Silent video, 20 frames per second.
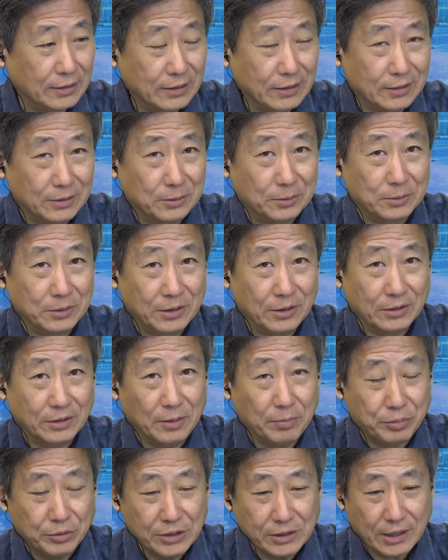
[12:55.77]
对不对？
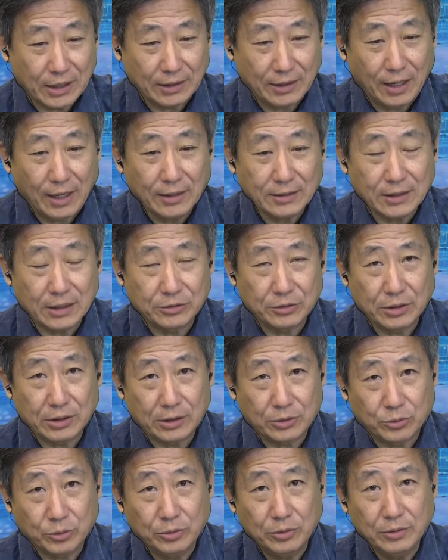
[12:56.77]
但不是给他减税，
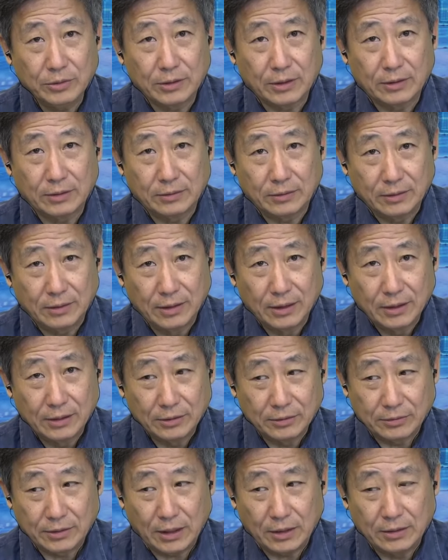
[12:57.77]
给所有的
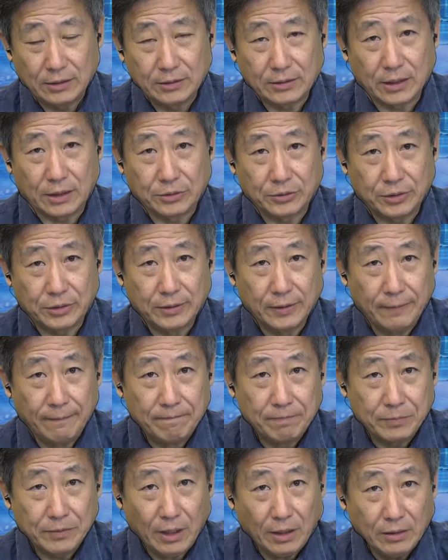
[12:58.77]
有钱人减税。
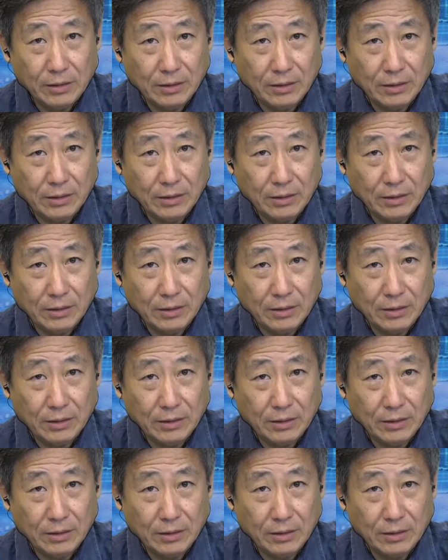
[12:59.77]
当